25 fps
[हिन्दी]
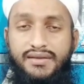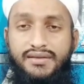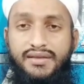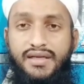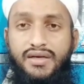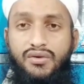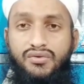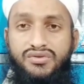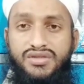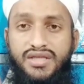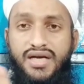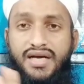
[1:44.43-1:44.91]

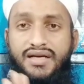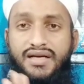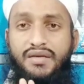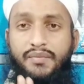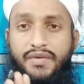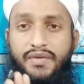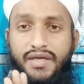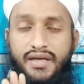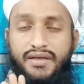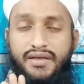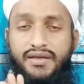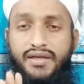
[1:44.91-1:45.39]
इतना हो जाए आगे
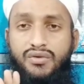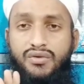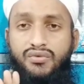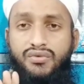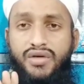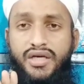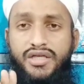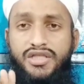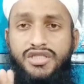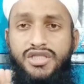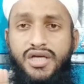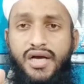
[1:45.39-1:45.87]
बयान
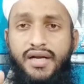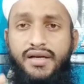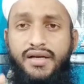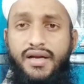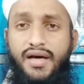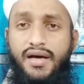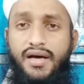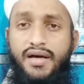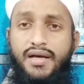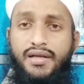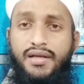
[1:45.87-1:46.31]
करूँगा इन